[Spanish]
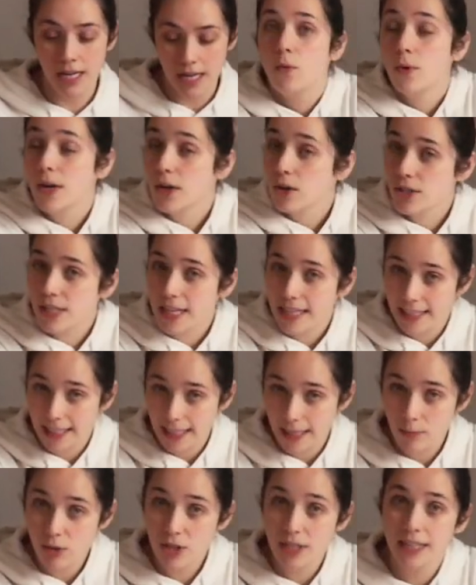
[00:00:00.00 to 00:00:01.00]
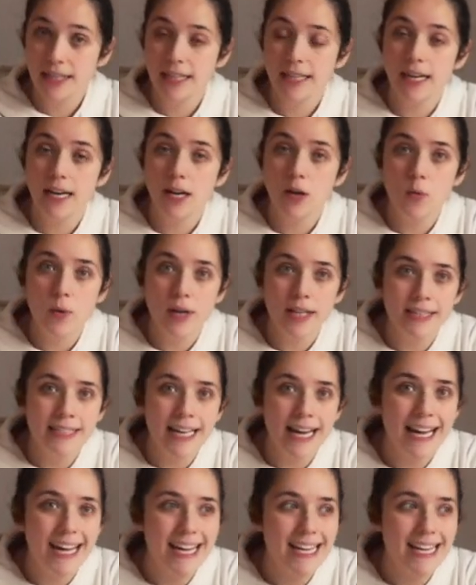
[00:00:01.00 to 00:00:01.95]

Una cosa que tenemos que tener en cuenta